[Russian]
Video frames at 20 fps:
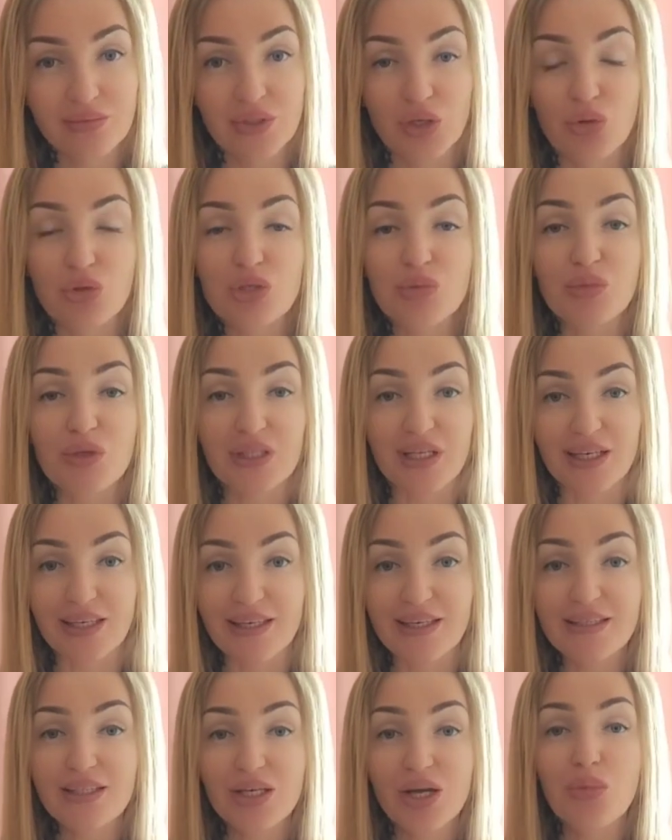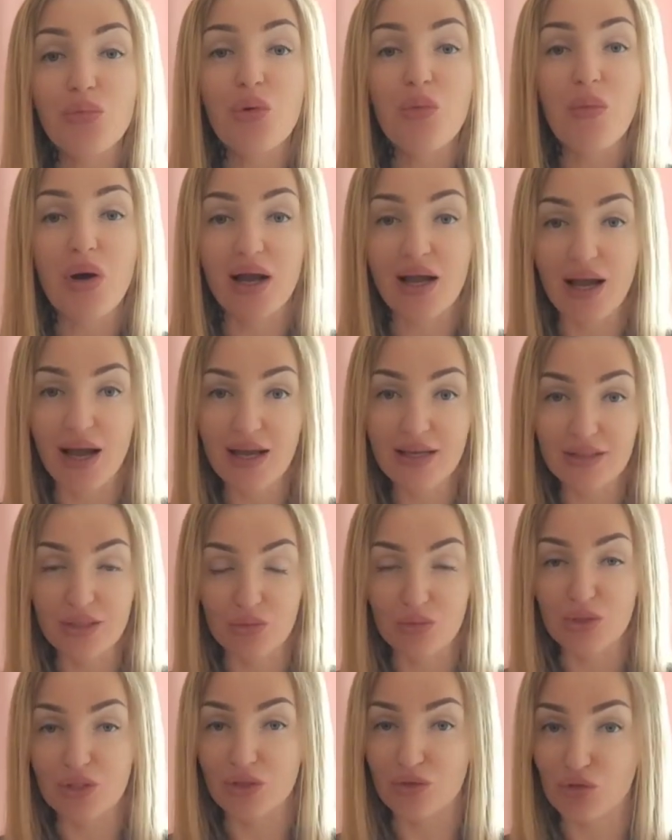космоэнергетика помогает
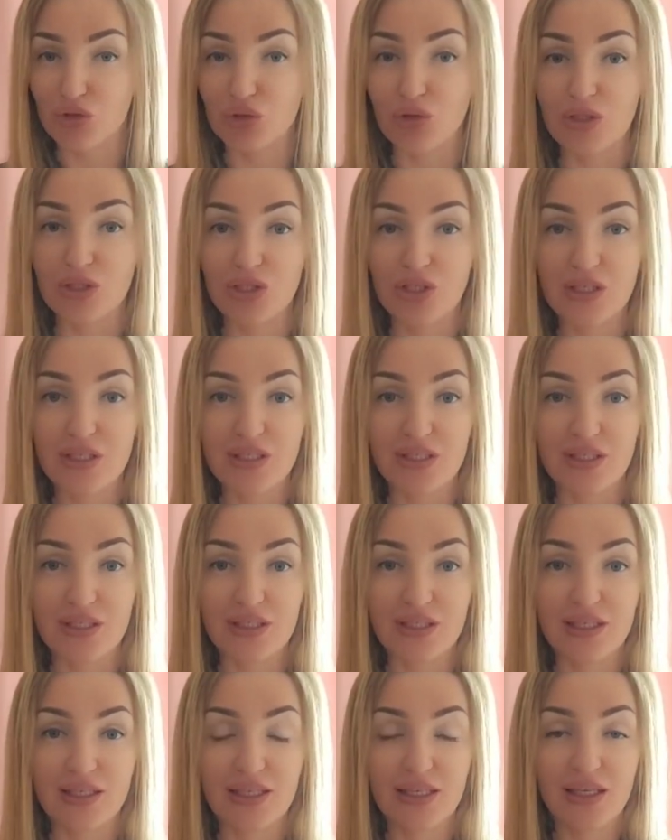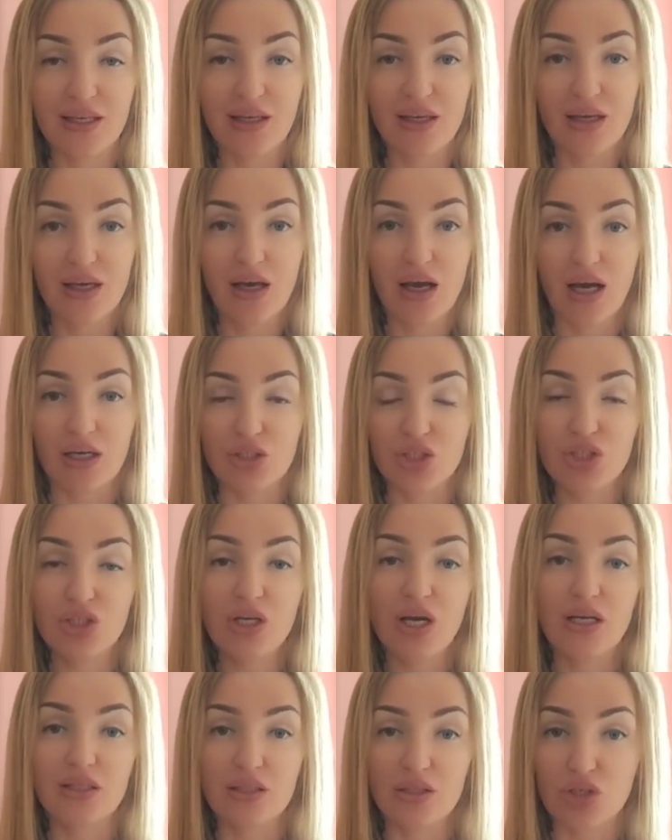нам это все очистить
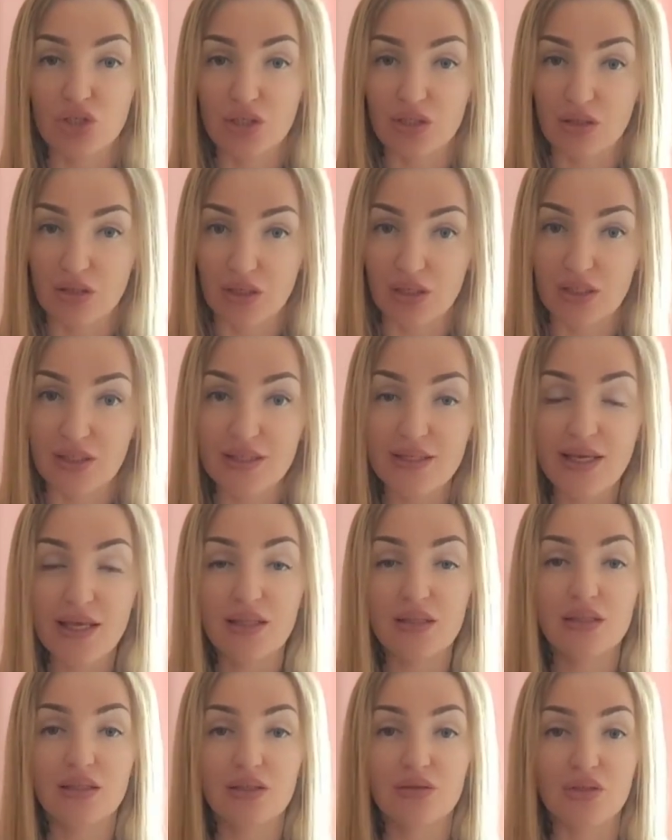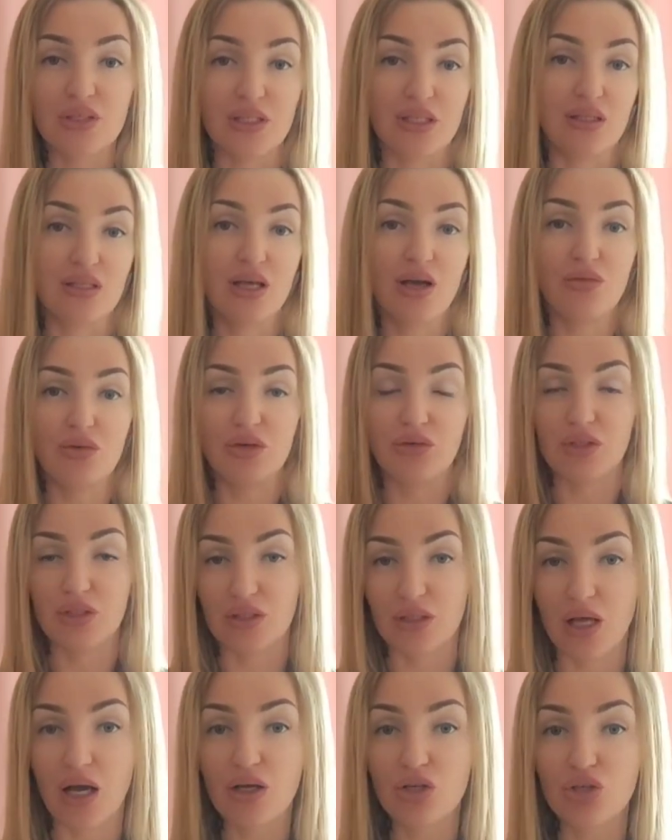очищает наши энергоцентры, восстанавливает
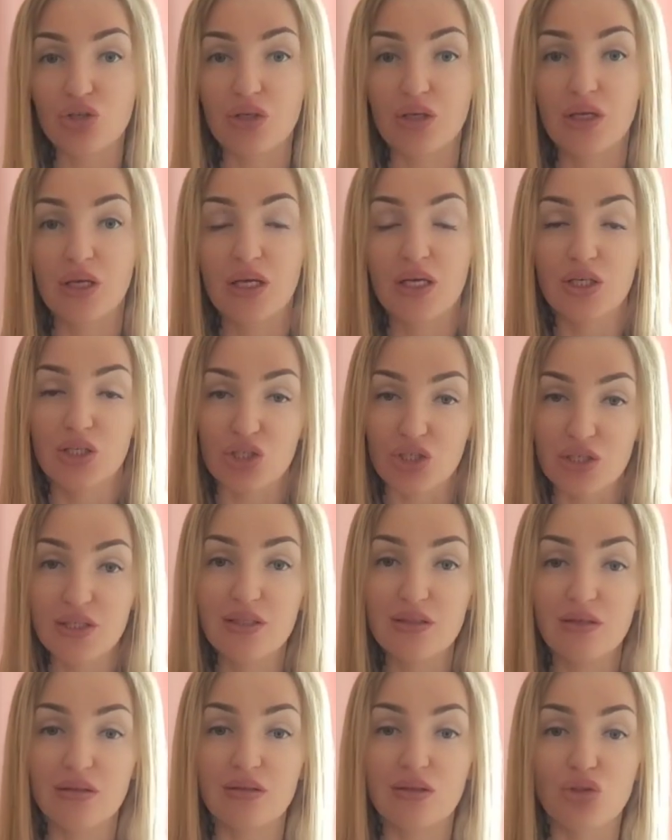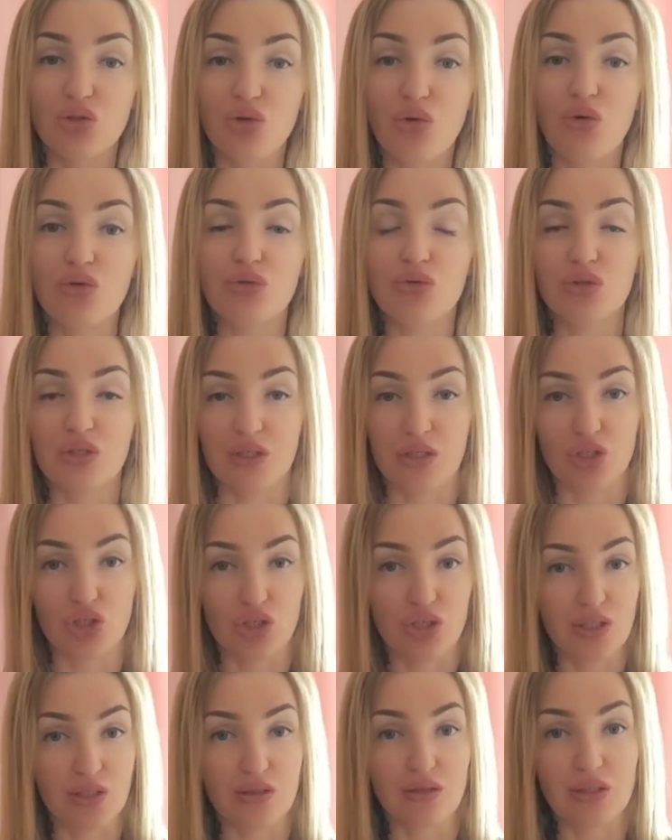наш жизненный тонус, наш
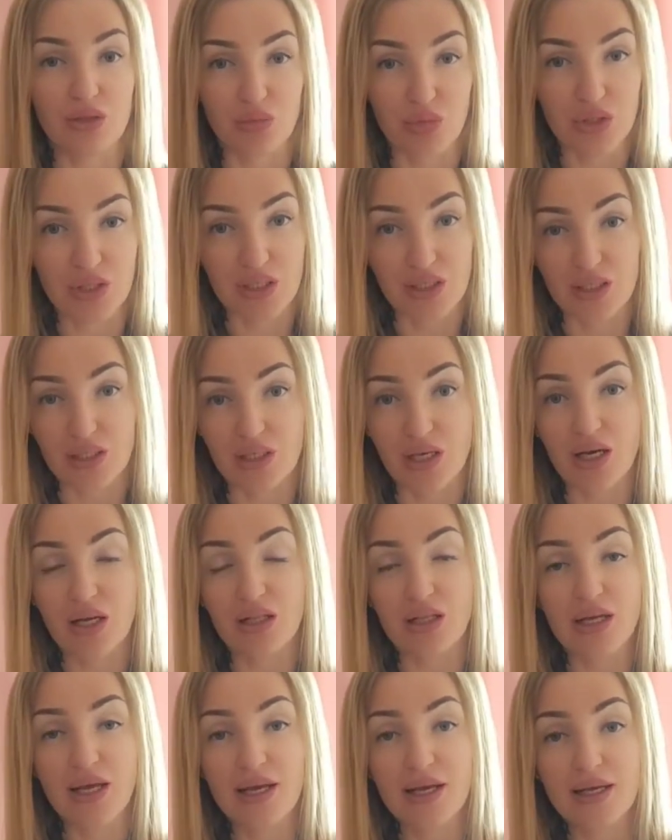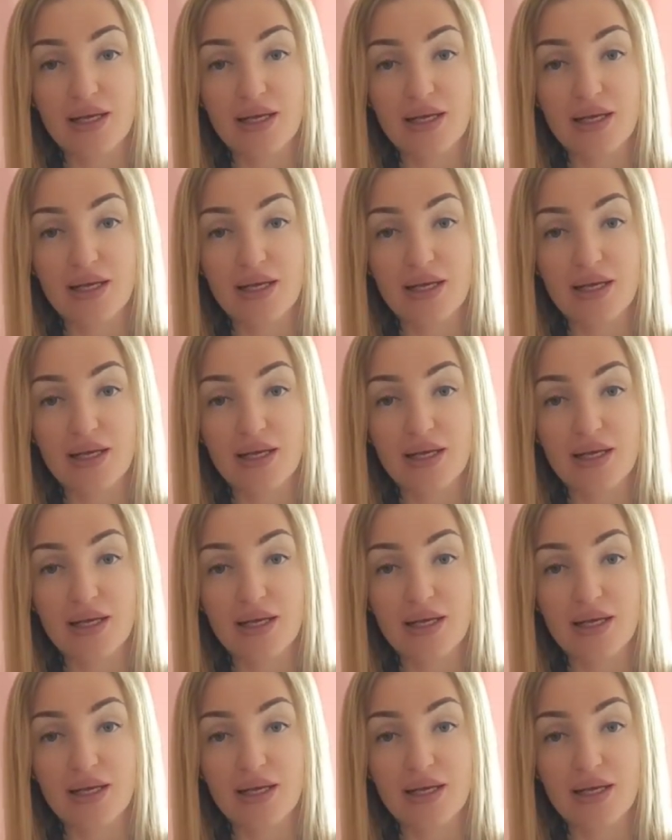жизненный потенциал